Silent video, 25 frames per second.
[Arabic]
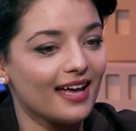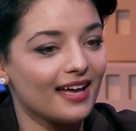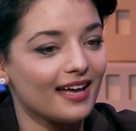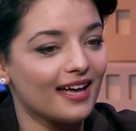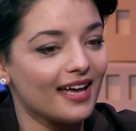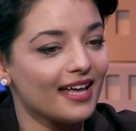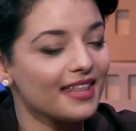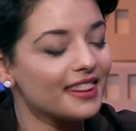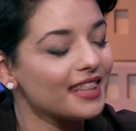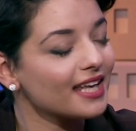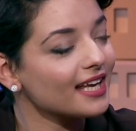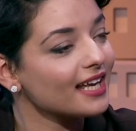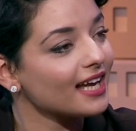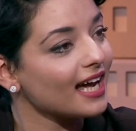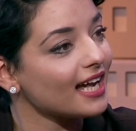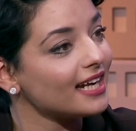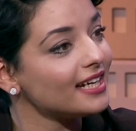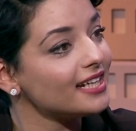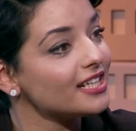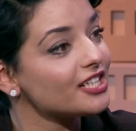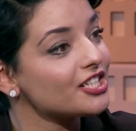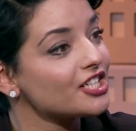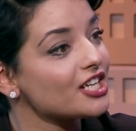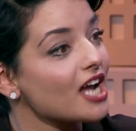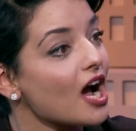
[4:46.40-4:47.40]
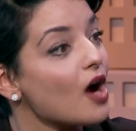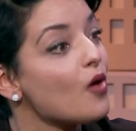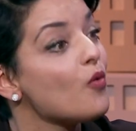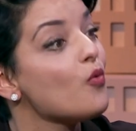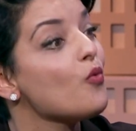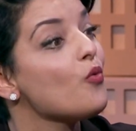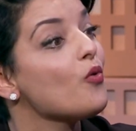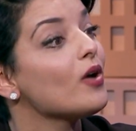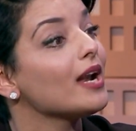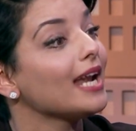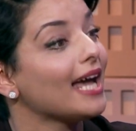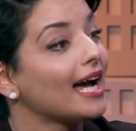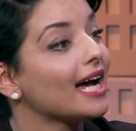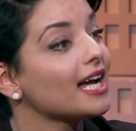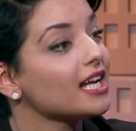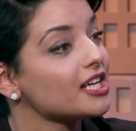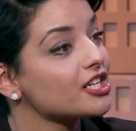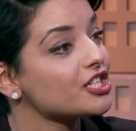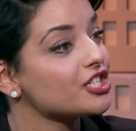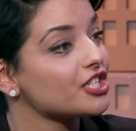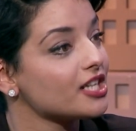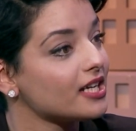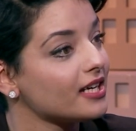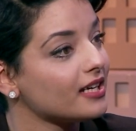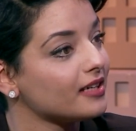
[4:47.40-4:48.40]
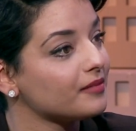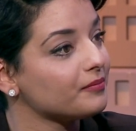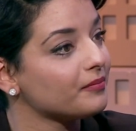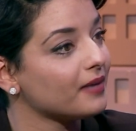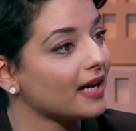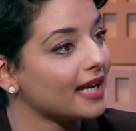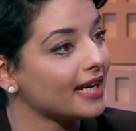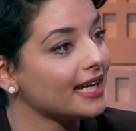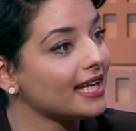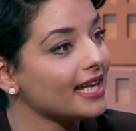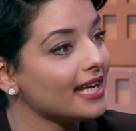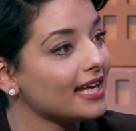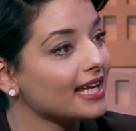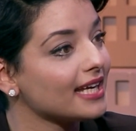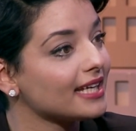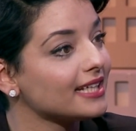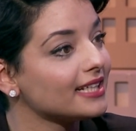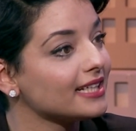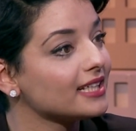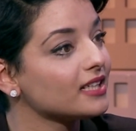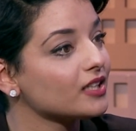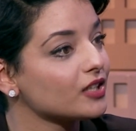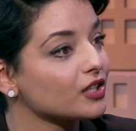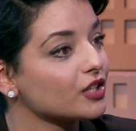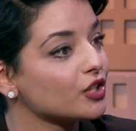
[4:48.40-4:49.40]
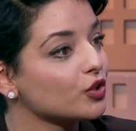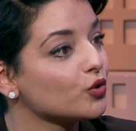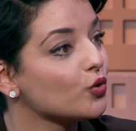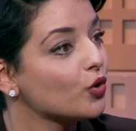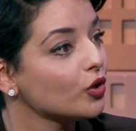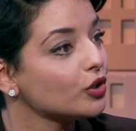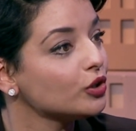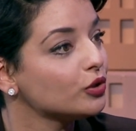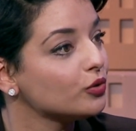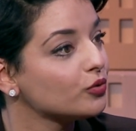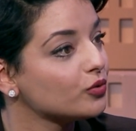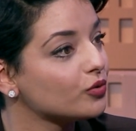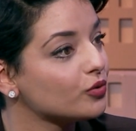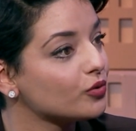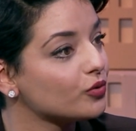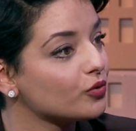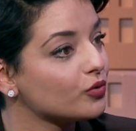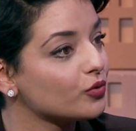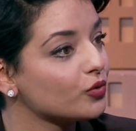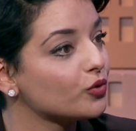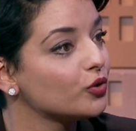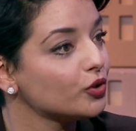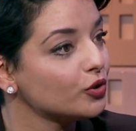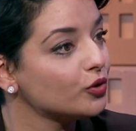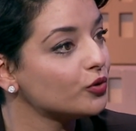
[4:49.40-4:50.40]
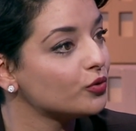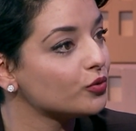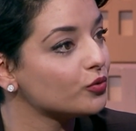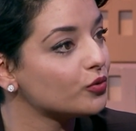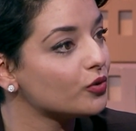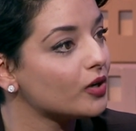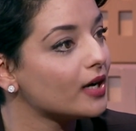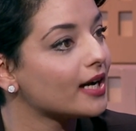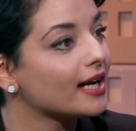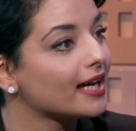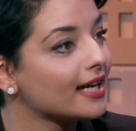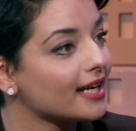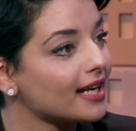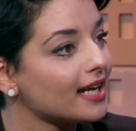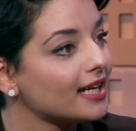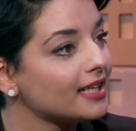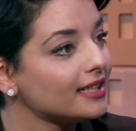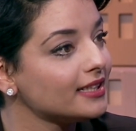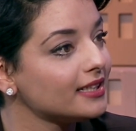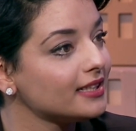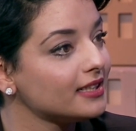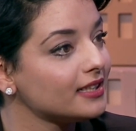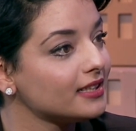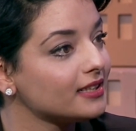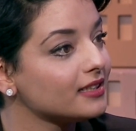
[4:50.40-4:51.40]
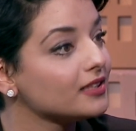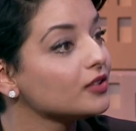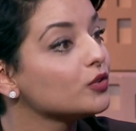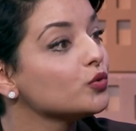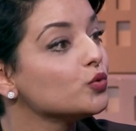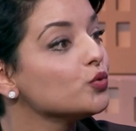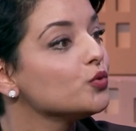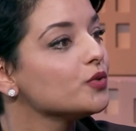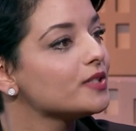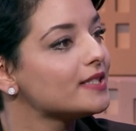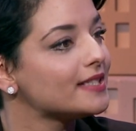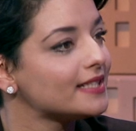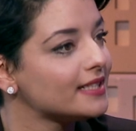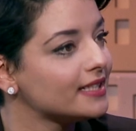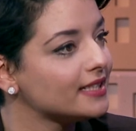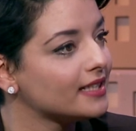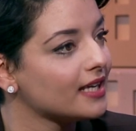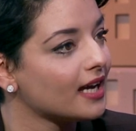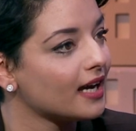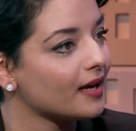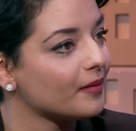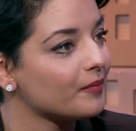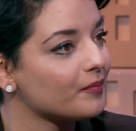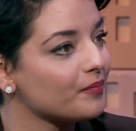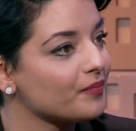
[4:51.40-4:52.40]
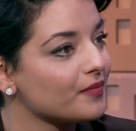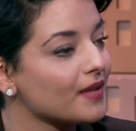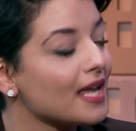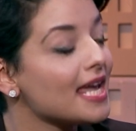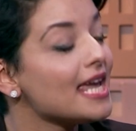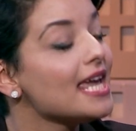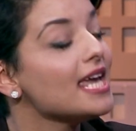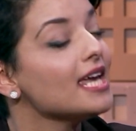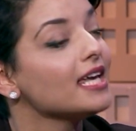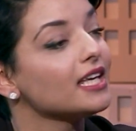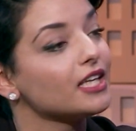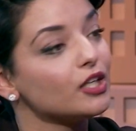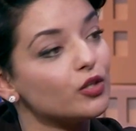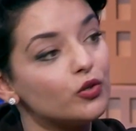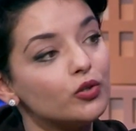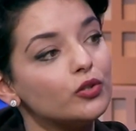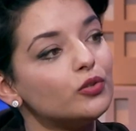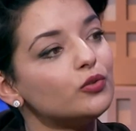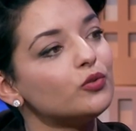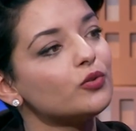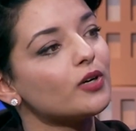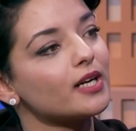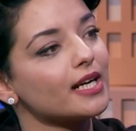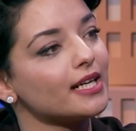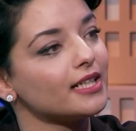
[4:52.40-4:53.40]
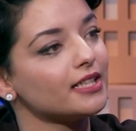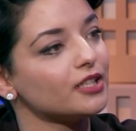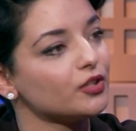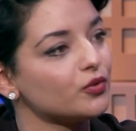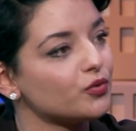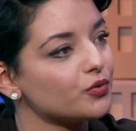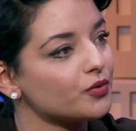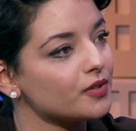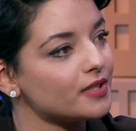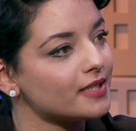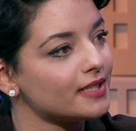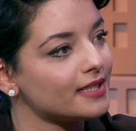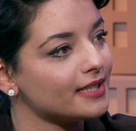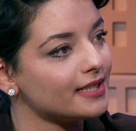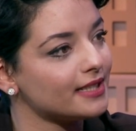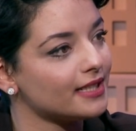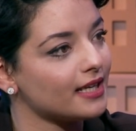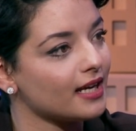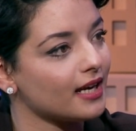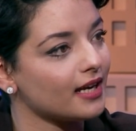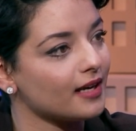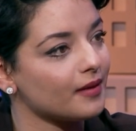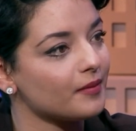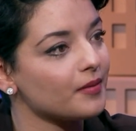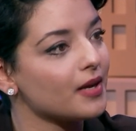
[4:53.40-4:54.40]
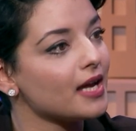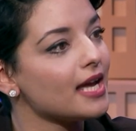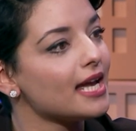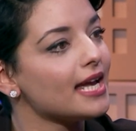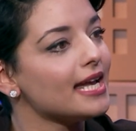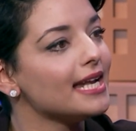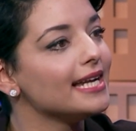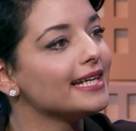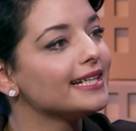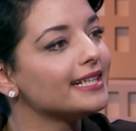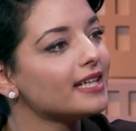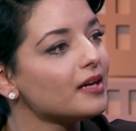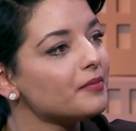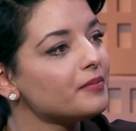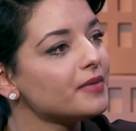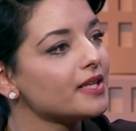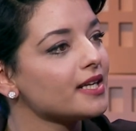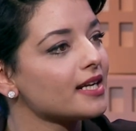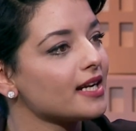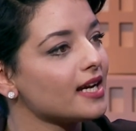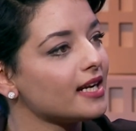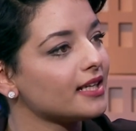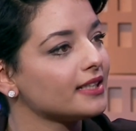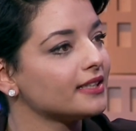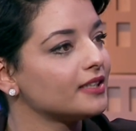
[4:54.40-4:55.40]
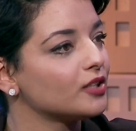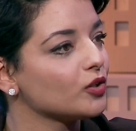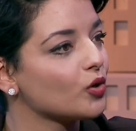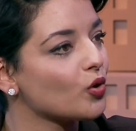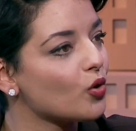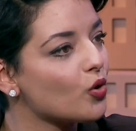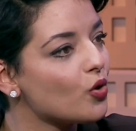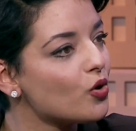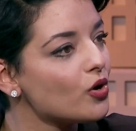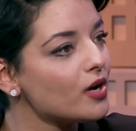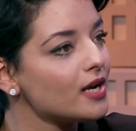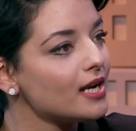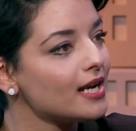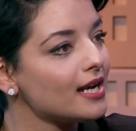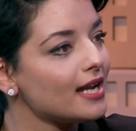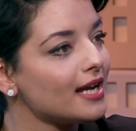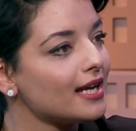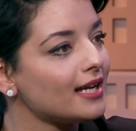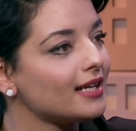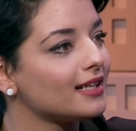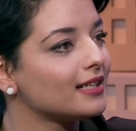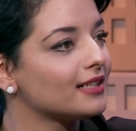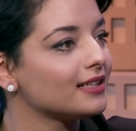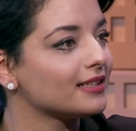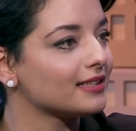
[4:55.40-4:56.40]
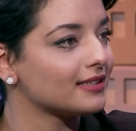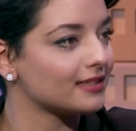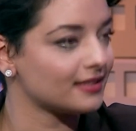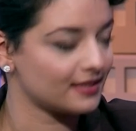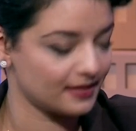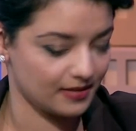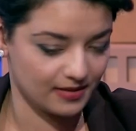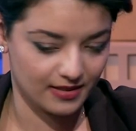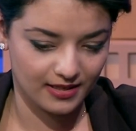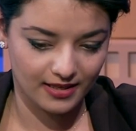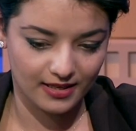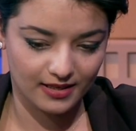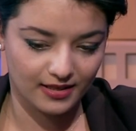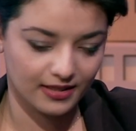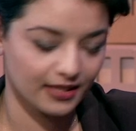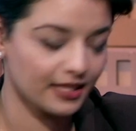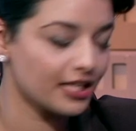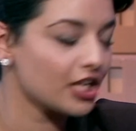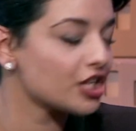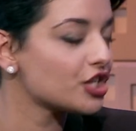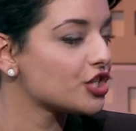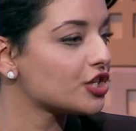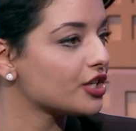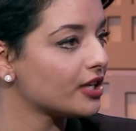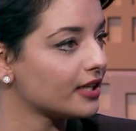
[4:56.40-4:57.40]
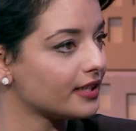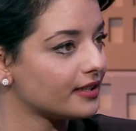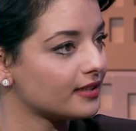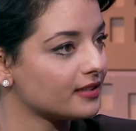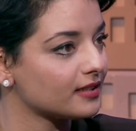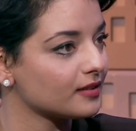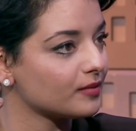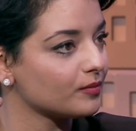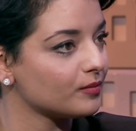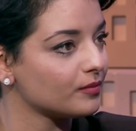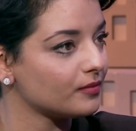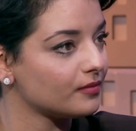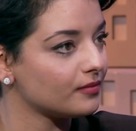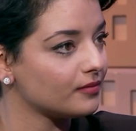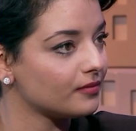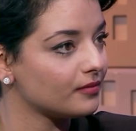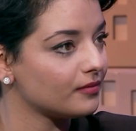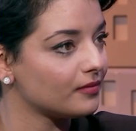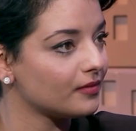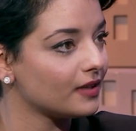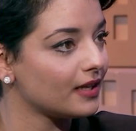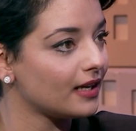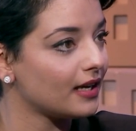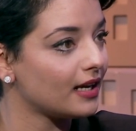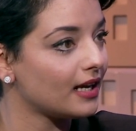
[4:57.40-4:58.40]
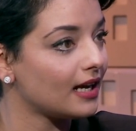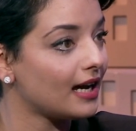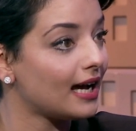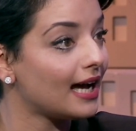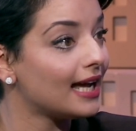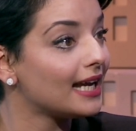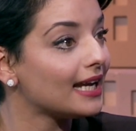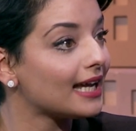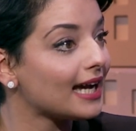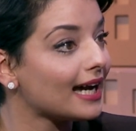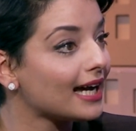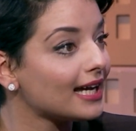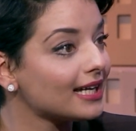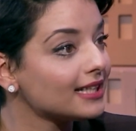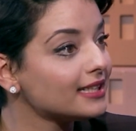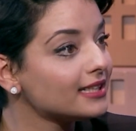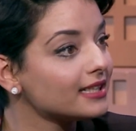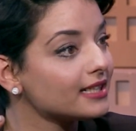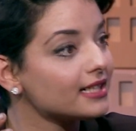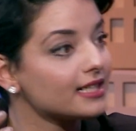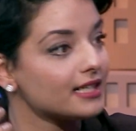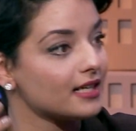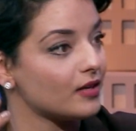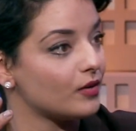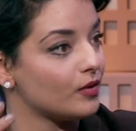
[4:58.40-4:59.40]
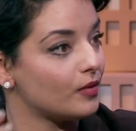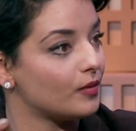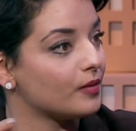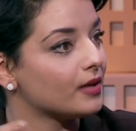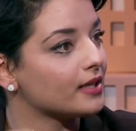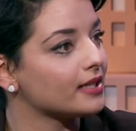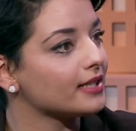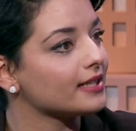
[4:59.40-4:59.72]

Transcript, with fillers: هذاك علاش euh, اول حاجه معناها كي قلت له قلت له راني تونسيه كي قلت له راني تونسيه الكاميرات كلها اتجهت عليه على خاطر آه،